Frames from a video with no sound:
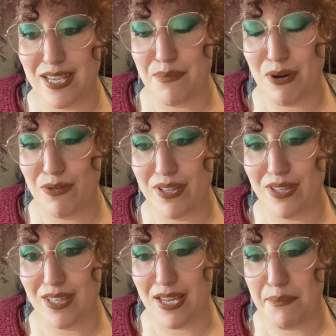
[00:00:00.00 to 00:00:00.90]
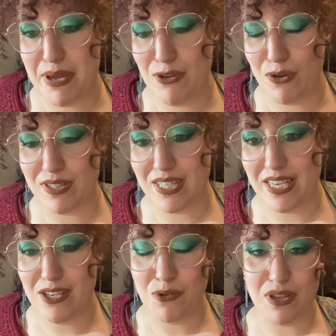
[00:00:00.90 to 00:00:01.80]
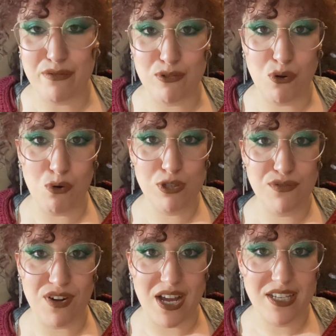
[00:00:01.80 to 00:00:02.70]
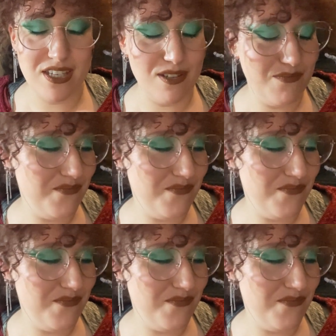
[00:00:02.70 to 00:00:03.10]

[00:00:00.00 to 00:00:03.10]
et eh ben on est à peine rentré qu'on a vu une grosse flaque.